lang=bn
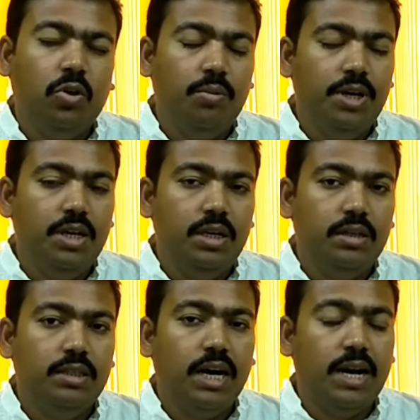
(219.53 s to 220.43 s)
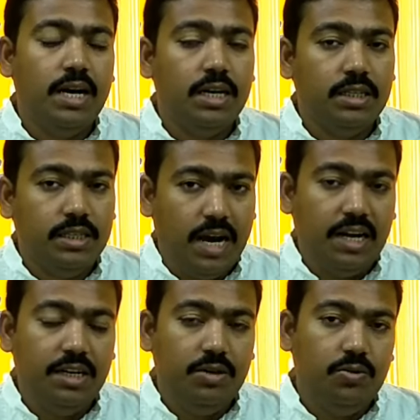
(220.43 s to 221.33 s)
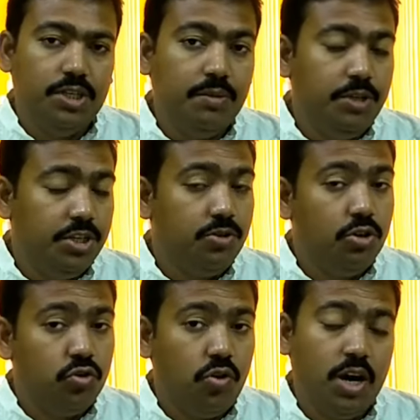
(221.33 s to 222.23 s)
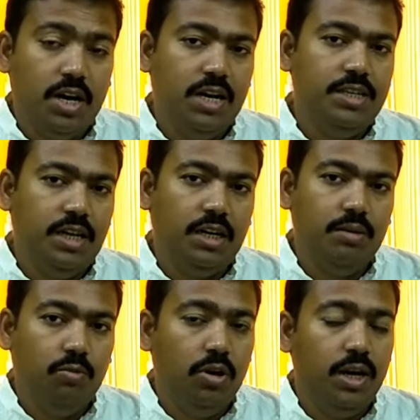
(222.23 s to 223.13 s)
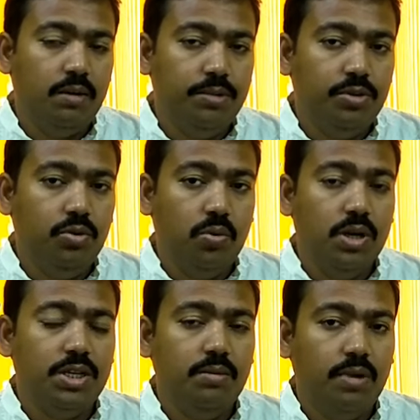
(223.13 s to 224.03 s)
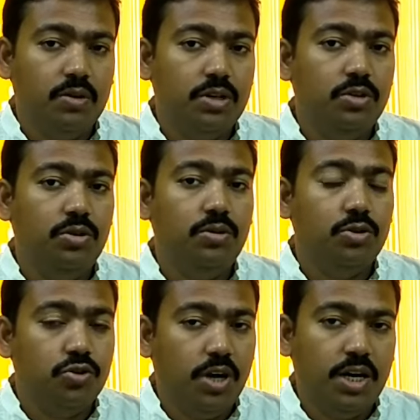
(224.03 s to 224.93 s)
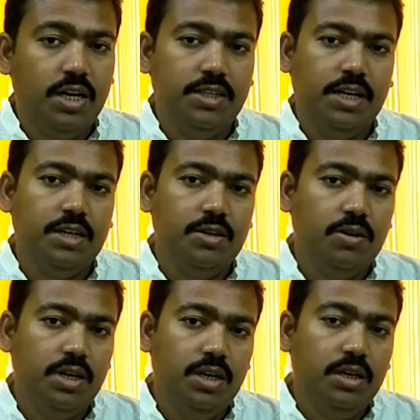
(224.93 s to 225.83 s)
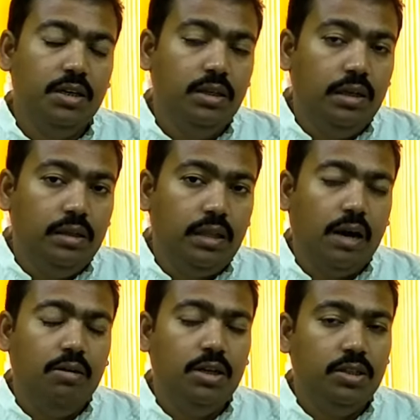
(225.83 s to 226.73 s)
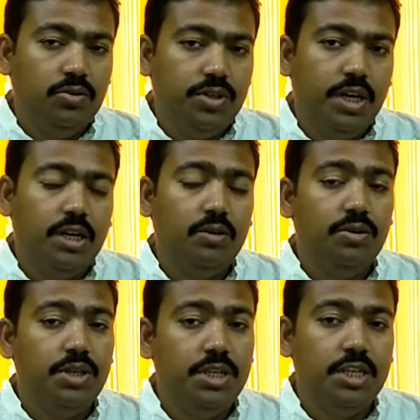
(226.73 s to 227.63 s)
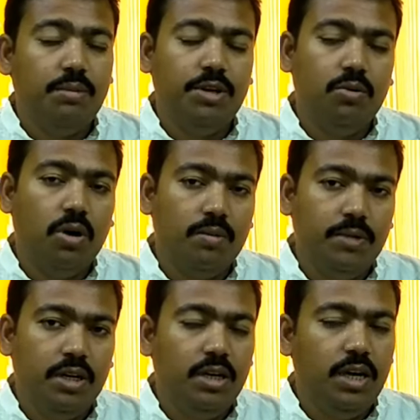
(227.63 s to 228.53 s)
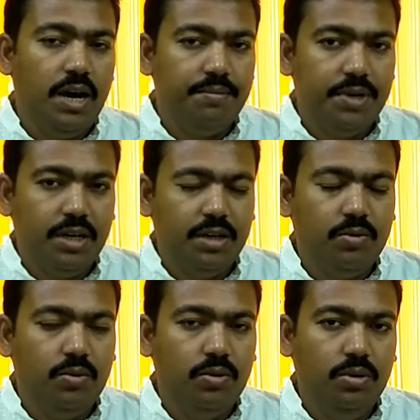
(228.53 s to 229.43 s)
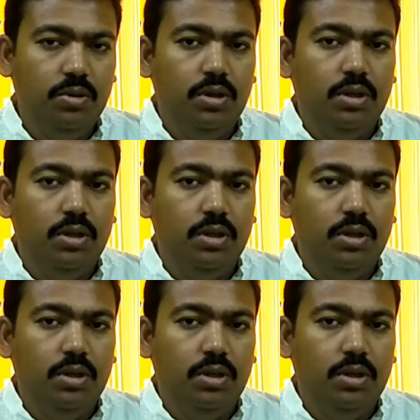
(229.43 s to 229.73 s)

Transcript: তবে যারা চাকরি করছেন বিশেষ করে সরকারি চাকরি মনে রাখবেন ধনুরাশির মানুষরা যদি কোনো সরকারি চাকরি করেন তাহলে কিন্তু সেখানে কোনো হিসাবের গভর্নমেন্ট নিয়ে আপনাকে কোনো